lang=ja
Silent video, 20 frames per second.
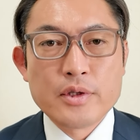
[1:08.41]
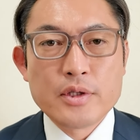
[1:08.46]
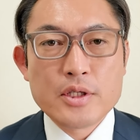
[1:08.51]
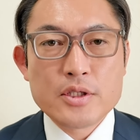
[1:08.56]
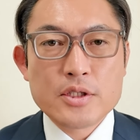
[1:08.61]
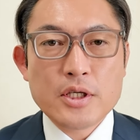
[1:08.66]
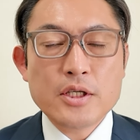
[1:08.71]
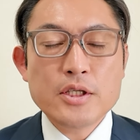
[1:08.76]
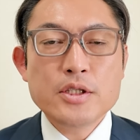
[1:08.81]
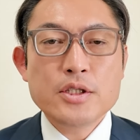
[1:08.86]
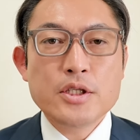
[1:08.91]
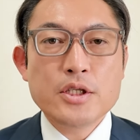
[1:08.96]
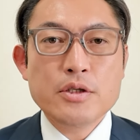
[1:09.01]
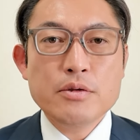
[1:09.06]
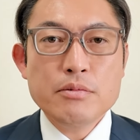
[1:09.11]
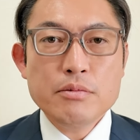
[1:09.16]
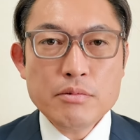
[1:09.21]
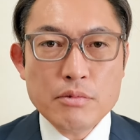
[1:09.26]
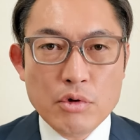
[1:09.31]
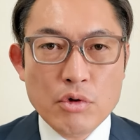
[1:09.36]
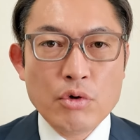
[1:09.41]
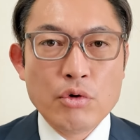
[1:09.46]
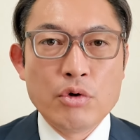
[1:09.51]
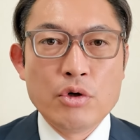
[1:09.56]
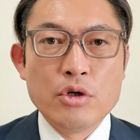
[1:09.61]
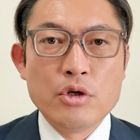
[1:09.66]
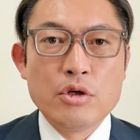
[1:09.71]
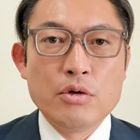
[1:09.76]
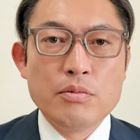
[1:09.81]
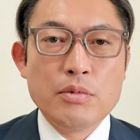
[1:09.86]
で最近
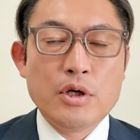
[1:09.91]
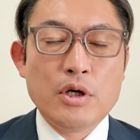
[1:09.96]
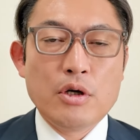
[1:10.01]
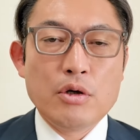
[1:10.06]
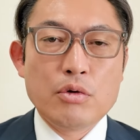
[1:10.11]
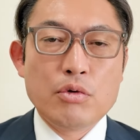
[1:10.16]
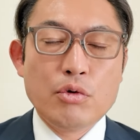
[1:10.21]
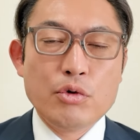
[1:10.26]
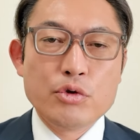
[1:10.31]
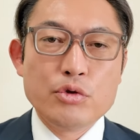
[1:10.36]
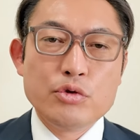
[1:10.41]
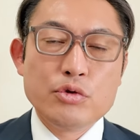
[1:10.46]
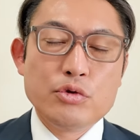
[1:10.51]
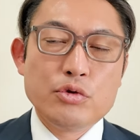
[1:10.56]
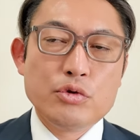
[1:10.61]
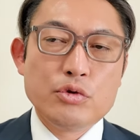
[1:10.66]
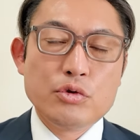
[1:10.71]
もまあ、こういう